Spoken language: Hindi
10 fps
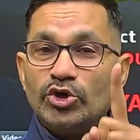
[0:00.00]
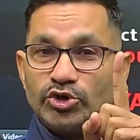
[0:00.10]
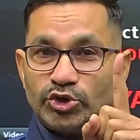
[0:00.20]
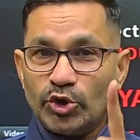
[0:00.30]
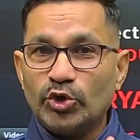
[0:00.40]

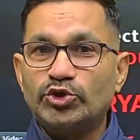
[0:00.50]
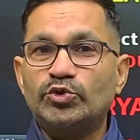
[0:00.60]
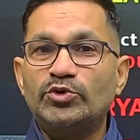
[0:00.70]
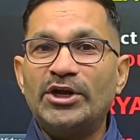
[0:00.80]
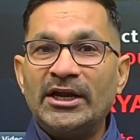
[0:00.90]
जो
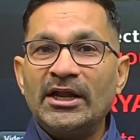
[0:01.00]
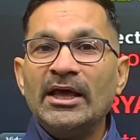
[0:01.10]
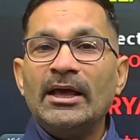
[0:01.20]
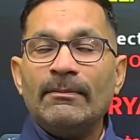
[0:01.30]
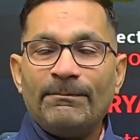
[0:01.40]
स्टूडेंट
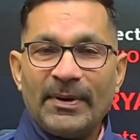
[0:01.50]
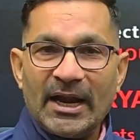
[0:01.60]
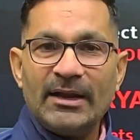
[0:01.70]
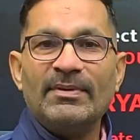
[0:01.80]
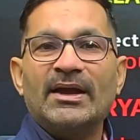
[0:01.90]

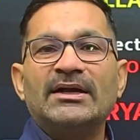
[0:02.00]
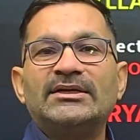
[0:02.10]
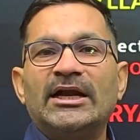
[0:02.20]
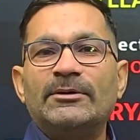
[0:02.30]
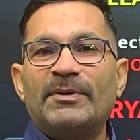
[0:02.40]
पेड में
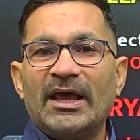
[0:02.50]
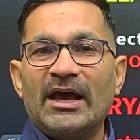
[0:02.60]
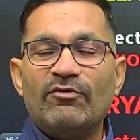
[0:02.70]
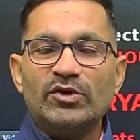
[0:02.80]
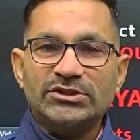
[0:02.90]
कंटेंट पढ़ेगा
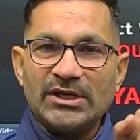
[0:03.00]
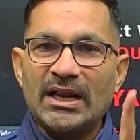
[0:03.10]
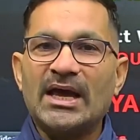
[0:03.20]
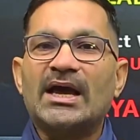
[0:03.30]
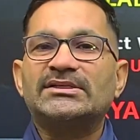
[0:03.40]
वो
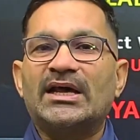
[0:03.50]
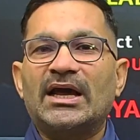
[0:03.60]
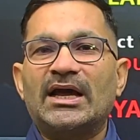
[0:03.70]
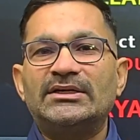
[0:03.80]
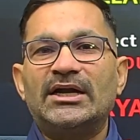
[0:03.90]
सारा का सारा
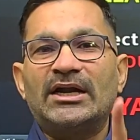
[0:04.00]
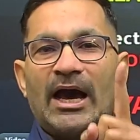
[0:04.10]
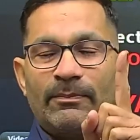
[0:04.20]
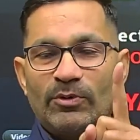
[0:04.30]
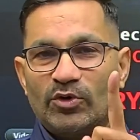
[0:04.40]
कंटेंट
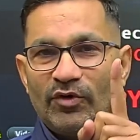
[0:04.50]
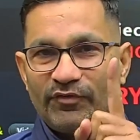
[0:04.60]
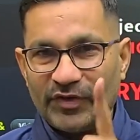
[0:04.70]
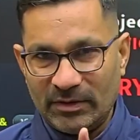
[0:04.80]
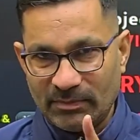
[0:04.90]
आप लोग को
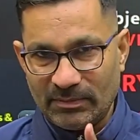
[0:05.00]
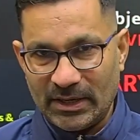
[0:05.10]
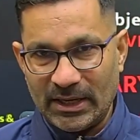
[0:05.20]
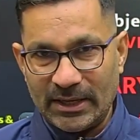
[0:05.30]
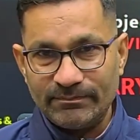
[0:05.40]
फ्री में
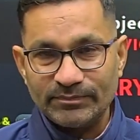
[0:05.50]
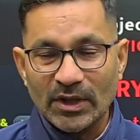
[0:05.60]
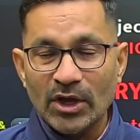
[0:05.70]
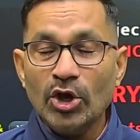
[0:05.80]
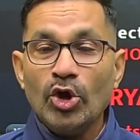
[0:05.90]

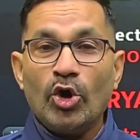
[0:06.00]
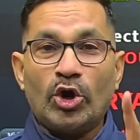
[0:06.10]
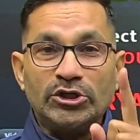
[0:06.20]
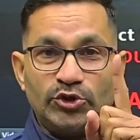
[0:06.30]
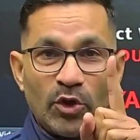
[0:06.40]
मिलेगा और
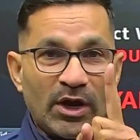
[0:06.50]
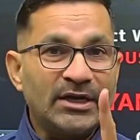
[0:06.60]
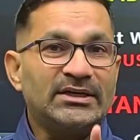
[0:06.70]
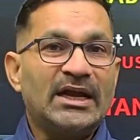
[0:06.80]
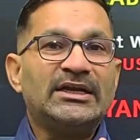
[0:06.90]
जो
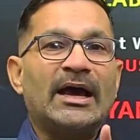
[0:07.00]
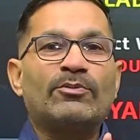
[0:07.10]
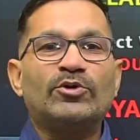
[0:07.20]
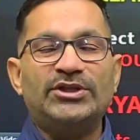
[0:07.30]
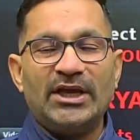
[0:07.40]
कंटेंट
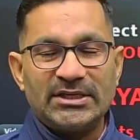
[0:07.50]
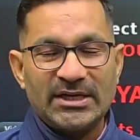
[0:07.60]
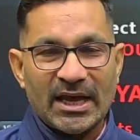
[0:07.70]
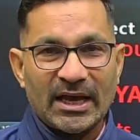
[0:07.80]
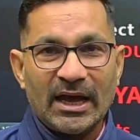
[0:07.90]
आपको दिया
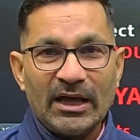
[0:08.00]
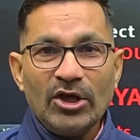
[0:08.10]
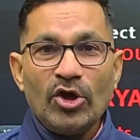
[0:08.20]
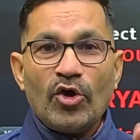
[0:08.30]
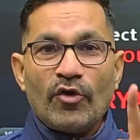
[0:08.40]
जाएगा
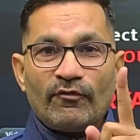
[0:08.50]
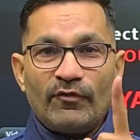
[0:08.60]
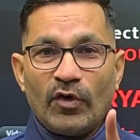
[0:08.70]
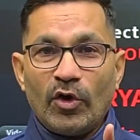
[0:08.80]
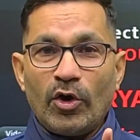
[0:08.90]

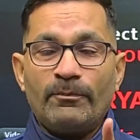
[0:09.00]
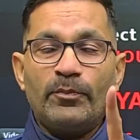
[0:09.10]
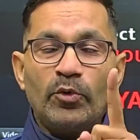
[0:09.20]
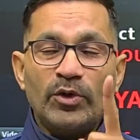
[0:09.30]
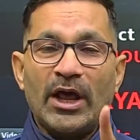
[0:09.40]
वो
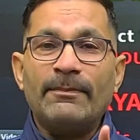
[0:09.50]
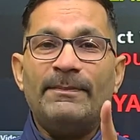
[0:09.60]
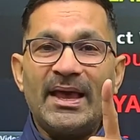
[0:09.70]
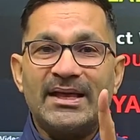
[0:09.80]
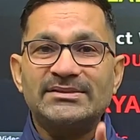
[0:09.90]
पूरा
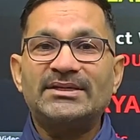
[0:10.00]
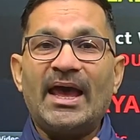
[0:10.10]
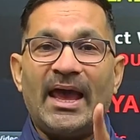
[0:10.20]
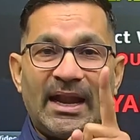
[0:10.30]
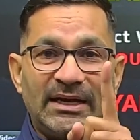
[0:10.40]
बेस्ड है
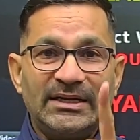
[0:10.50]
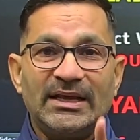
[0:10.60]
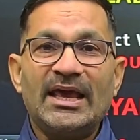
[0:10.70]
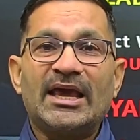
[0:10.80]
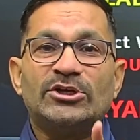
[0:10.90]

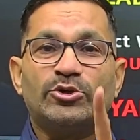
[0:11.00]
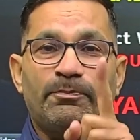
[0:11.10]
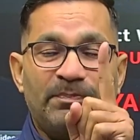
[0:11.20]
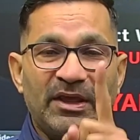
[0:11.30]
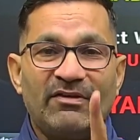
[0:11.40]
एनटीए के जो
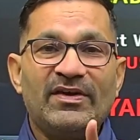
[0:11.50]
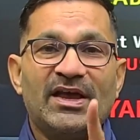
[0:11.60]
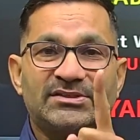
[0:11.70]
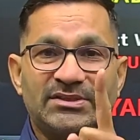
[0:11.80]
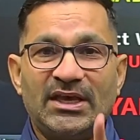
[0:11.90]

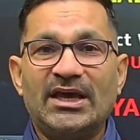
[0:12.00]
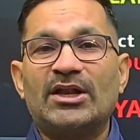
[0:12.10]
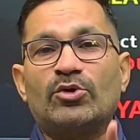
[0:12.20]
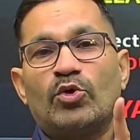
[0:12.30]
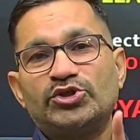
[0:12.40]
प्रीवियस ईयर
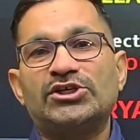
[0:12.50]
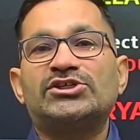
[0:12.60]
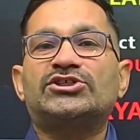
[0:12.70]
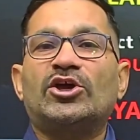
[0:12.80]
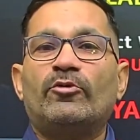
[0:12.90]
क्वेश्चंस
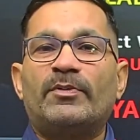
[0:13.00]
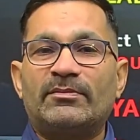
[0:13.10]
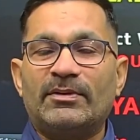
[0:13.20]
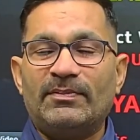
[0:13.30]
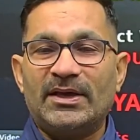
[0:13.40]
के ऊपर
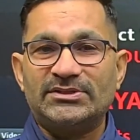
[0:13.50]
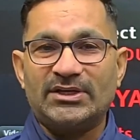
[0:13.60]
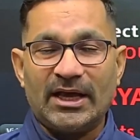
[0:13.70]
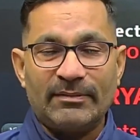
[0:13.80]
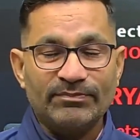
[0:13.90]
में बेस्ड है